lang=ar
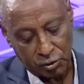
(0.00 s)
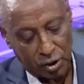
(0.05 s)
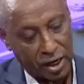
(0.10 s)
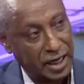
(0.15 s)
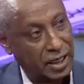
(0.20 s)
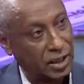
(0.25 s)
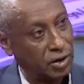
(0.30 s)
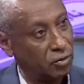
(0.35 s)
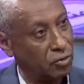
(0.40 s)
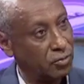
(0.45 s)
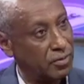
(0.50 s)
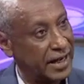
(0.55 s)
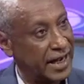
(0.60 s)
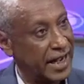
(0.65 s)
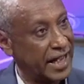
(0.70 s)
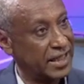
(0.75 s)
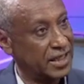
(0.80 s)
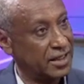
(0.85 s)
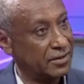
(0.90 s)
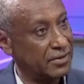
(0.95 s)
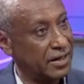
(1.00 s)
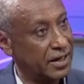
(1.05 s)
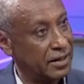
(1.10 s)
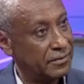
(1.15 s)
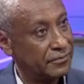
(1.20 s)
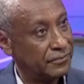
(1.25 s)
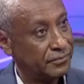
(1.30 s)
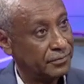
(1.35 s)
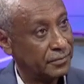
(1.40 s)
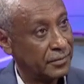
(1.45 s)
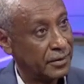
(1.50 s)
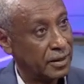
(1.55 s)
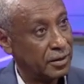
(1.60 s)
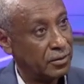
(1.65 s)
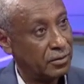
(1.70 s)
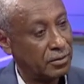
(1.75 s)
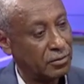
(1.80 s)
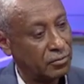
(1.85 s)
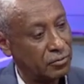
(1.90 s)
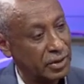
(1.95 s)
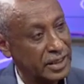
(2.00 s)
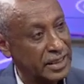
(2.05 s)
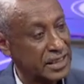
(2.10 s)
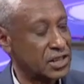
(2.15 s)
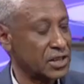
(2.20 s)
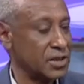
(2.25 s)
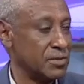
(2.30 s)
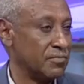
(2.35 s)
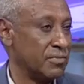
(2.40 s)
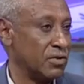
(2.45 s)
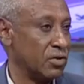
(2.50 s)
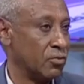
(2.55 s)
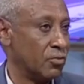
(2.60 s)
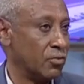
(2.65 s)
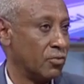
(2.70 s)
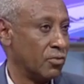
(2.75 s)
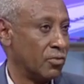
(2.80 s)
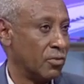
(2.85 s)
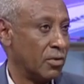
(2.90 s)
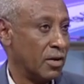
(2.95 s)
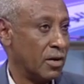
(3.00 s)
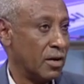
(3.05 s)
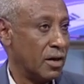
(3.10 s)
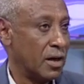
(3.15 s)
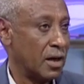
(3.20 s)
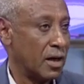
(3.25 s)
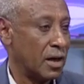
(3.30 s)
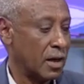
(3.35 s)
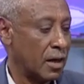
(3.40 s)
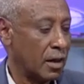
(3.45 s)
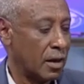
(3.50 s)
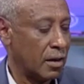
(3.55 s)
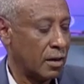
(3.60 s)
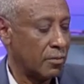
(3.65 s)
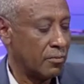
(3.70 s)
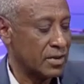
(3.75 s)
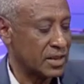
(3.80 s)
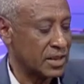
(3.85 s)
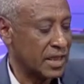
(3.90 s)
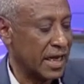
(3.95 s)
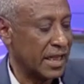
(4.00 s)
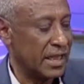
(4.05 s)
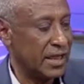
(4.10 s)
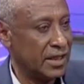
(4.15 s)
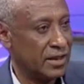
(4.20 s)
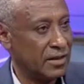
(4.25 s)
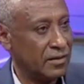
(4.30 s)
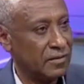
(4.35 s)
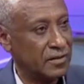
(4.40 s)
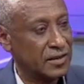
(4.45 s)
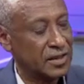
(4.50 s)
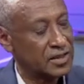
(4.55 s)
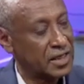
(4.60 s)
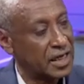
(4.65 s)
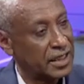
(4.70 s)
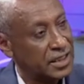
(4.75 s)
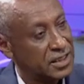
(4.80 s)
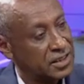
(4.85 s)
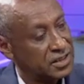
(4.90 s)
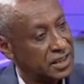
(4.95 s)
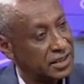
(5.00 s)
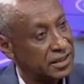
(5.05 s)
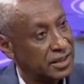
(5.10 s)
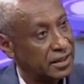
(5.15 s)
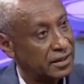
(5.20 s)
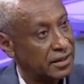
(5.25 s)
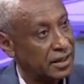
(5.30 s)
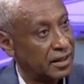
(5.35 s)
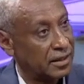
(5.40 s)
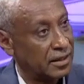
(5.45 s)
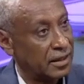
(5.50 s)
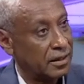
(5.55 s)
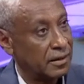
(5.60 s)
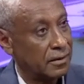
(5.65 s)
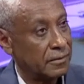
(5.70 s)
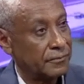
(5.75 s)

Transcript: يحقق مكاتبه آه، ويخصم منه مصالح لصالح سد النهضه